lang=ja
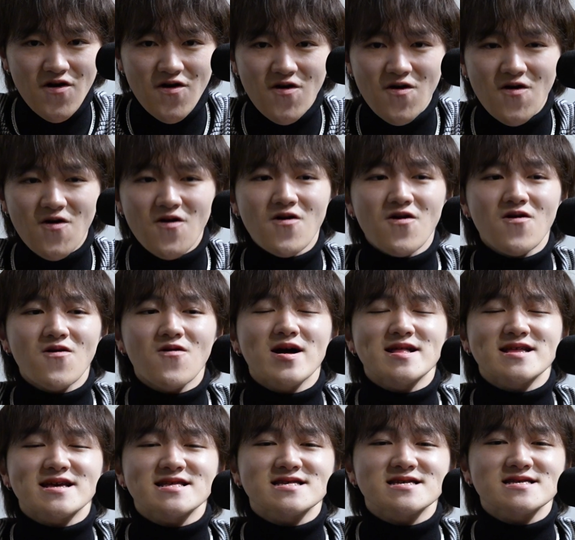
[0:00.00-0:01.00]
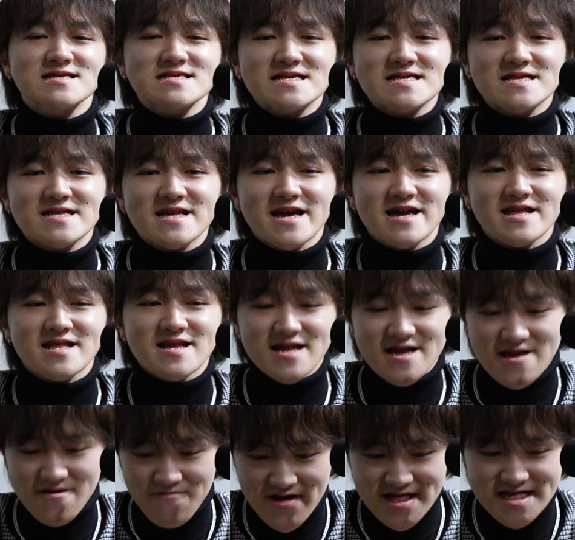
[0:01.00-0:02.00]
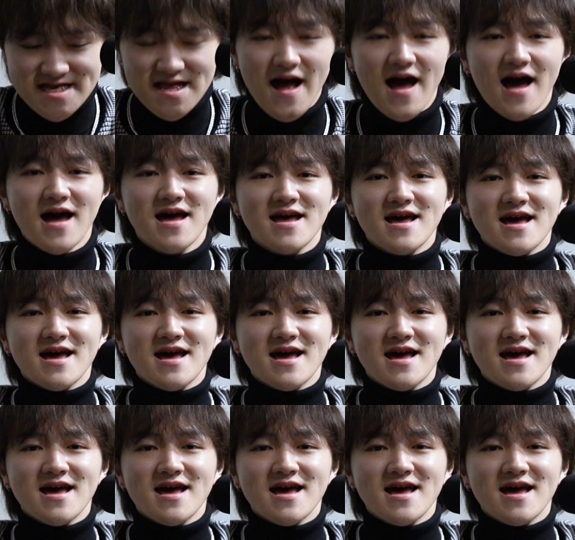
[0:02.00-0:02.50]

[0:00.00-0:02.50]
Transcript: お話しさせていただきました